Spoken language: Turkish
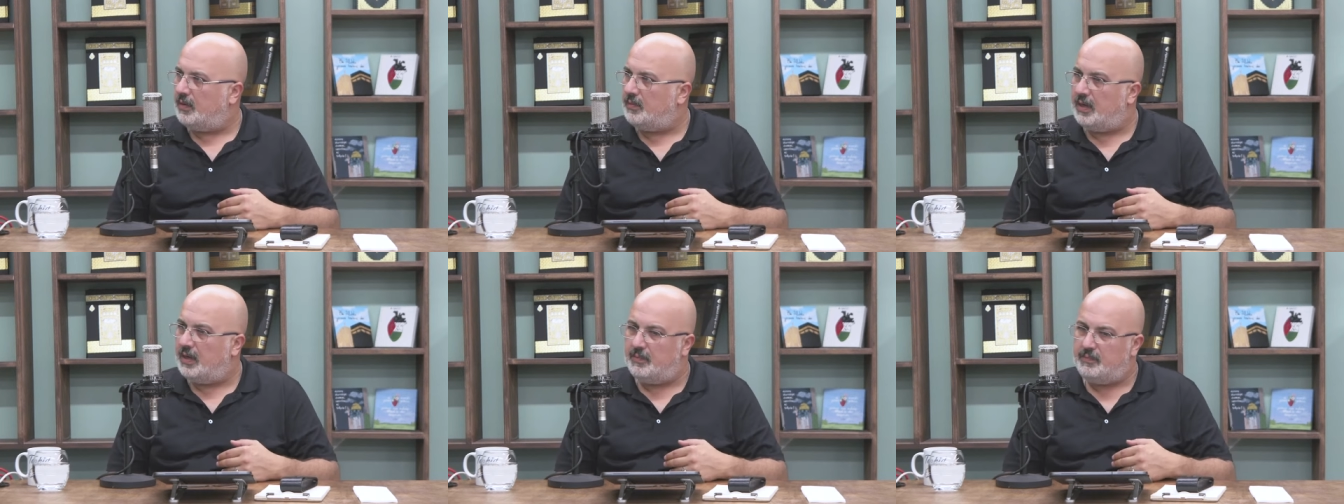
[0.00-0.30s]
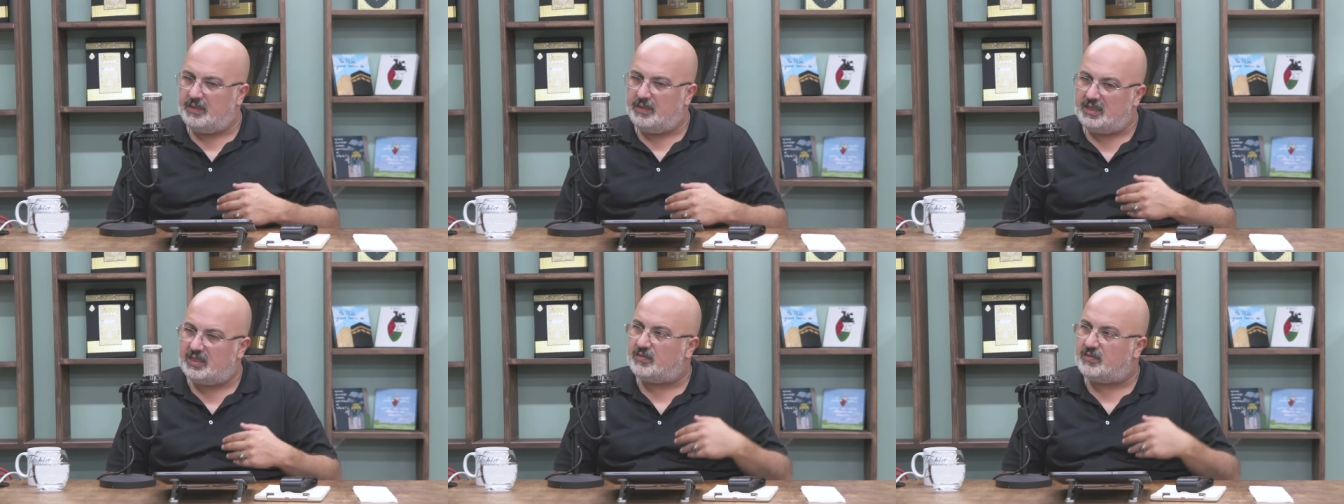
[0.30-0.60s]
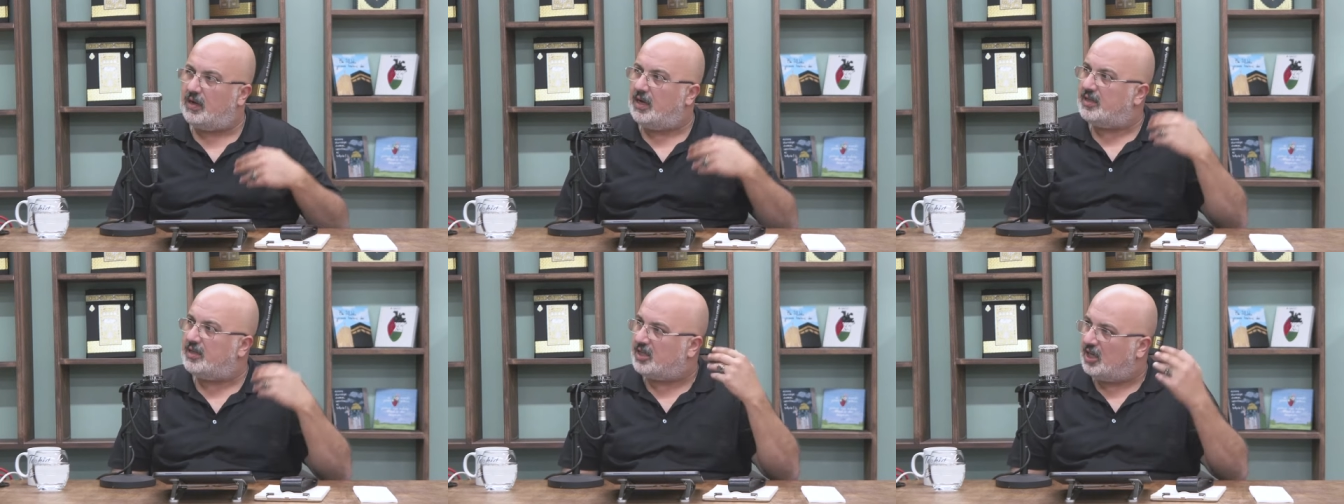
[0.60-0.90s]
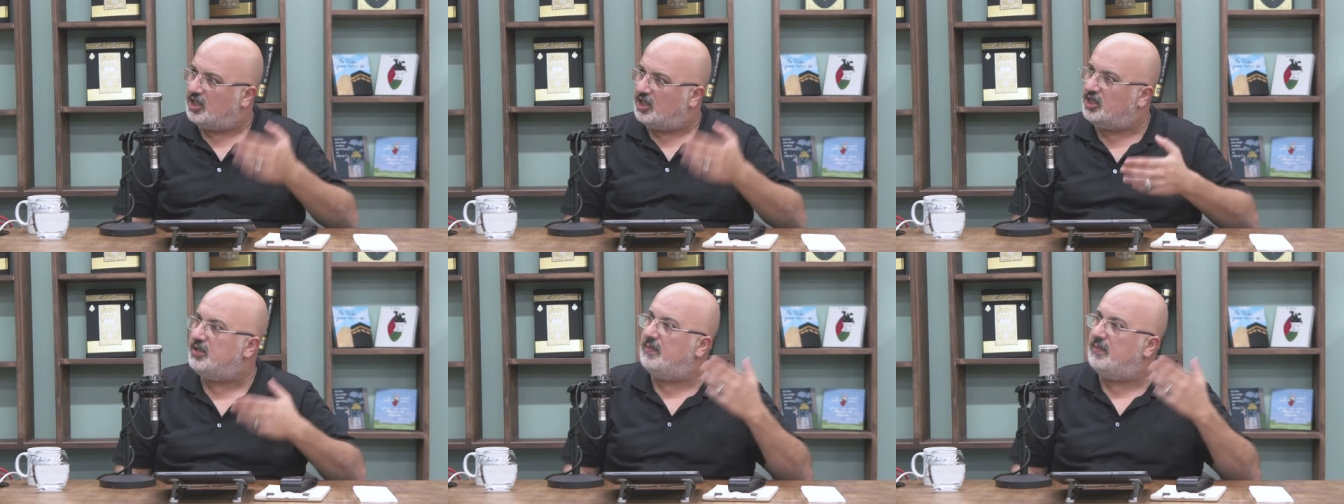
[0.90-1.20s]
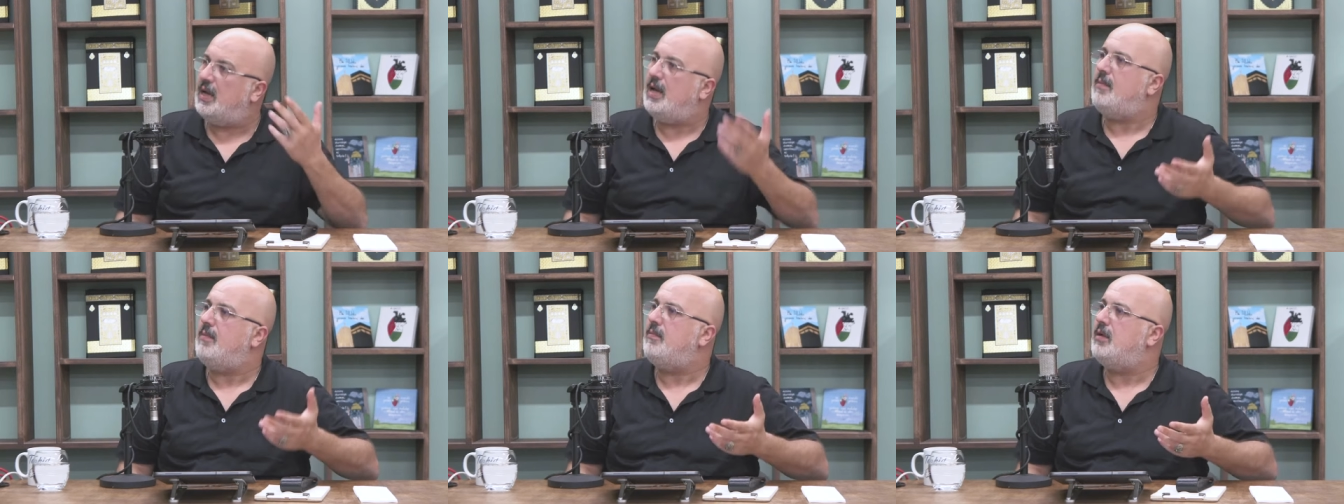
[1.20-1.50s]
ama misva
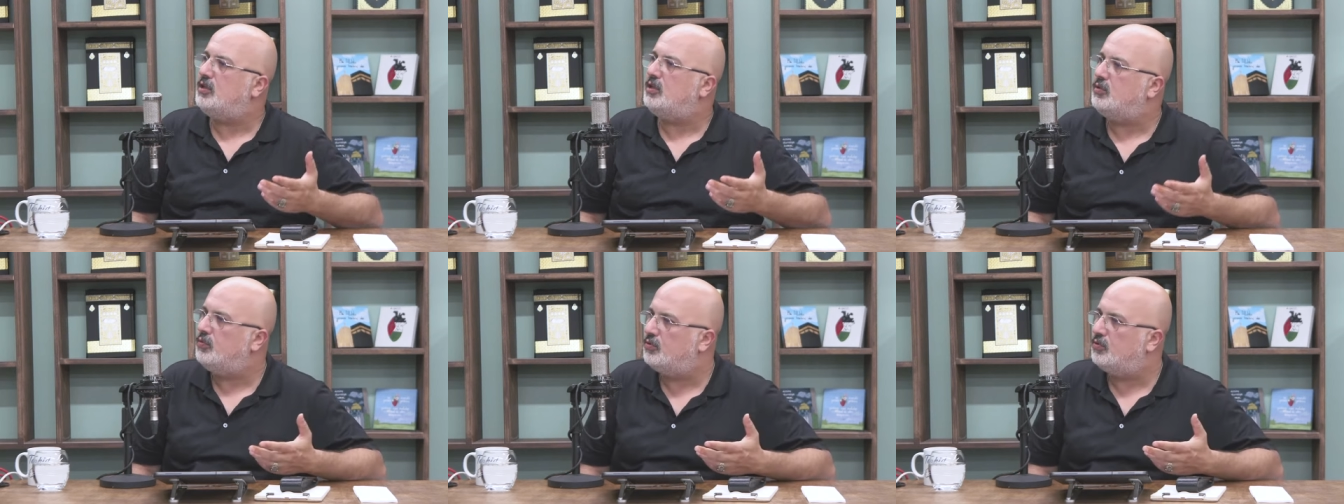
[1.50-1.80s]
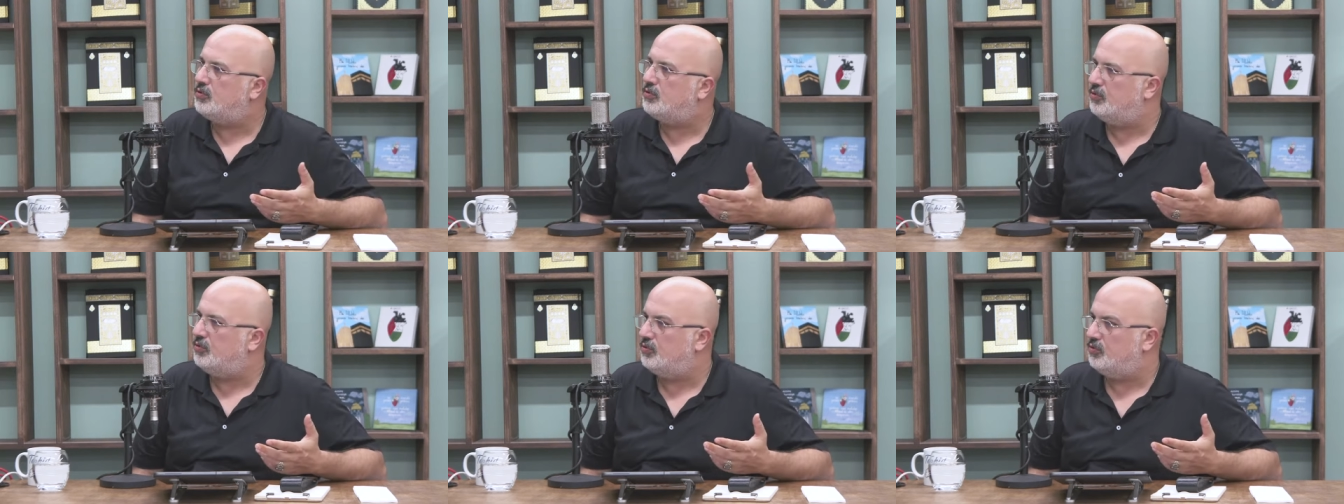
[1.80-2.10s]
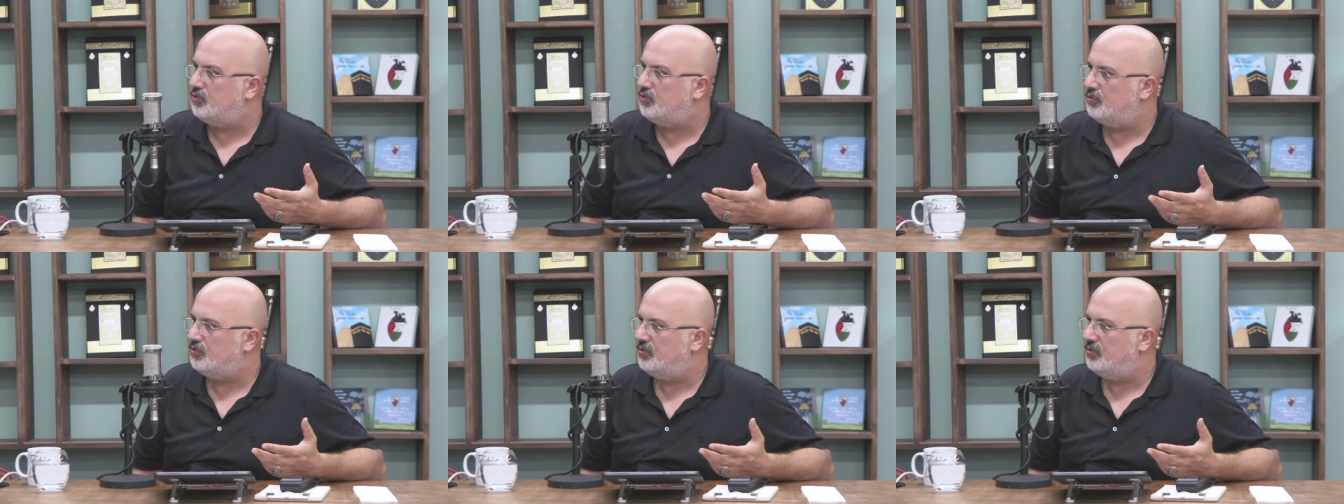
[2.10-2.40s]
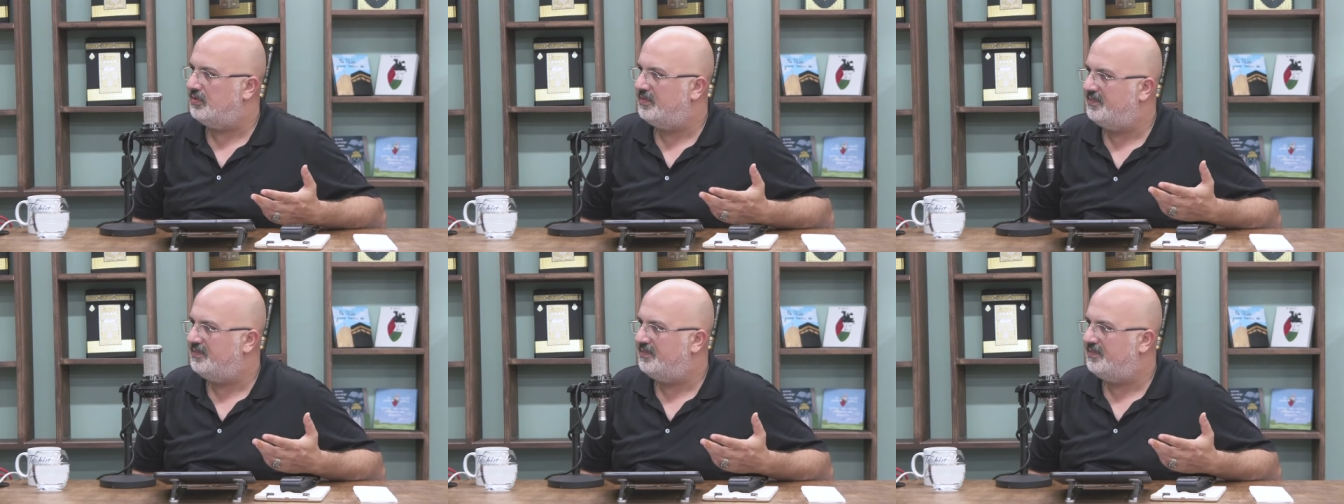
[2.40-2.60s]
taşımaya mecbursunuz.